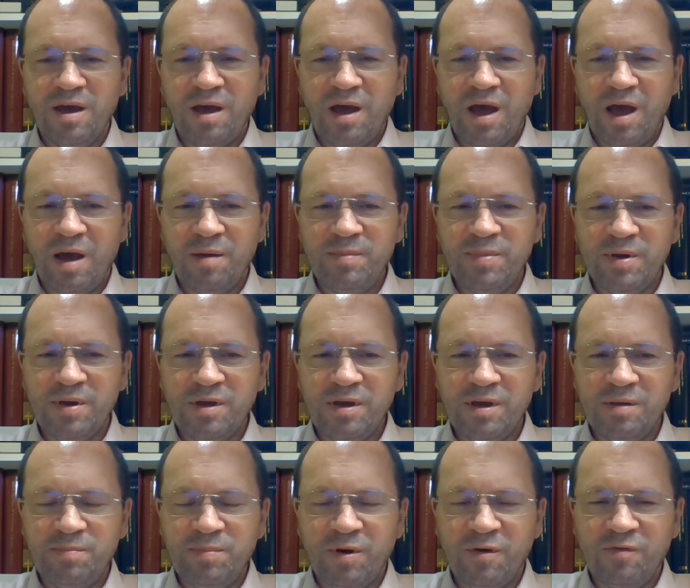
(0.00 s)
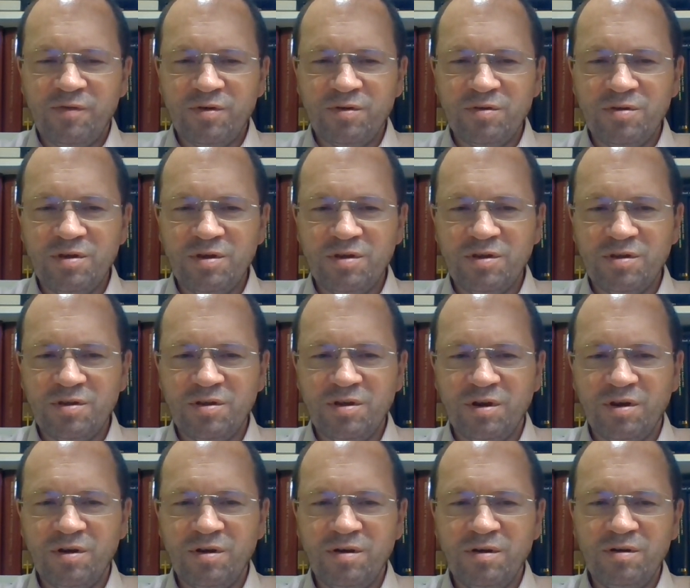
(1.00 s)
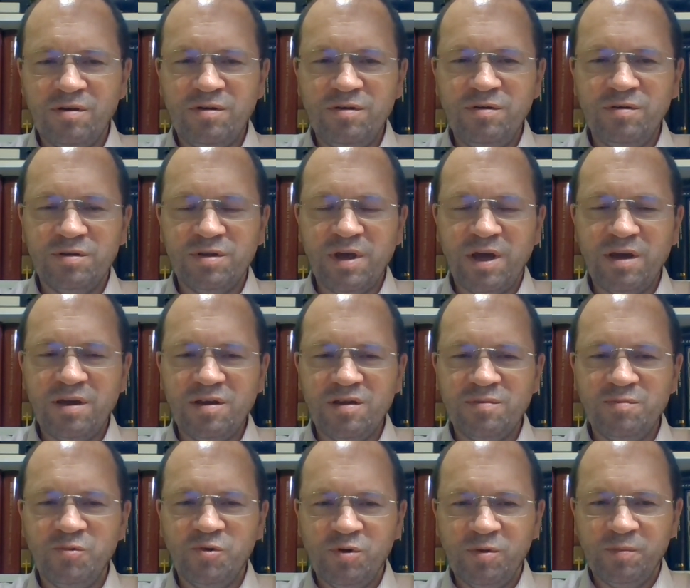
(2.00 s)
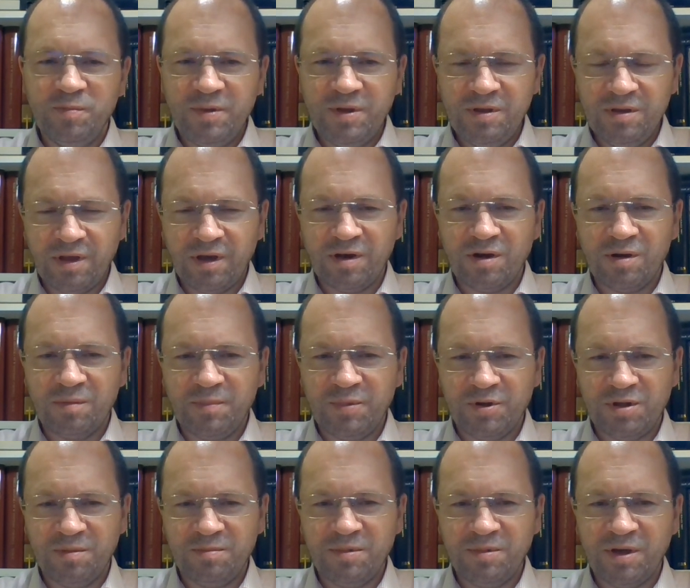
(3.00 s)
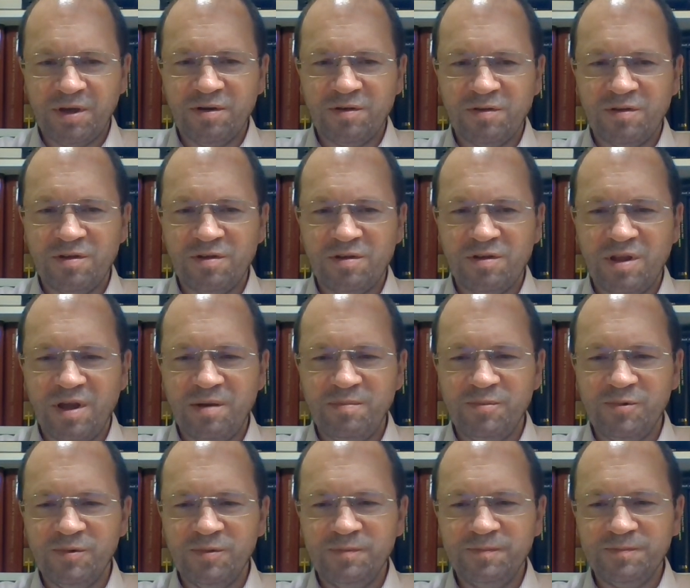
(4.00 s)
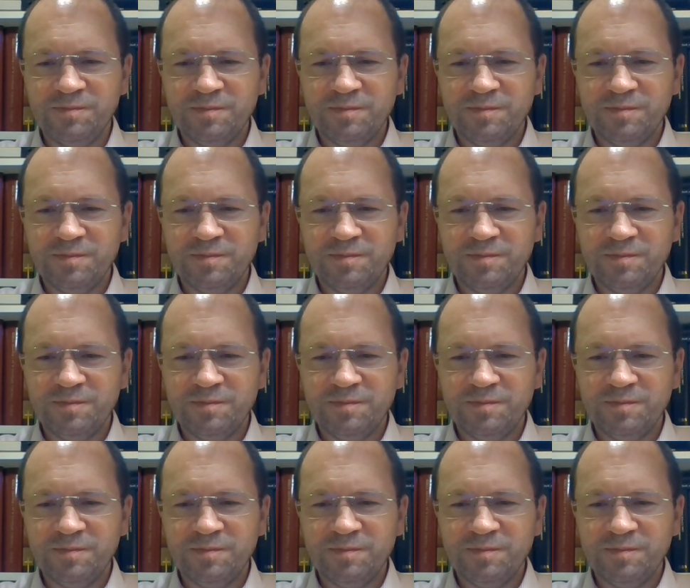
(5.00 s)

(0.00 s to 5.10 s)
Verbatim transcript: aby powrócić do judaizmu lub innego podobnego systemu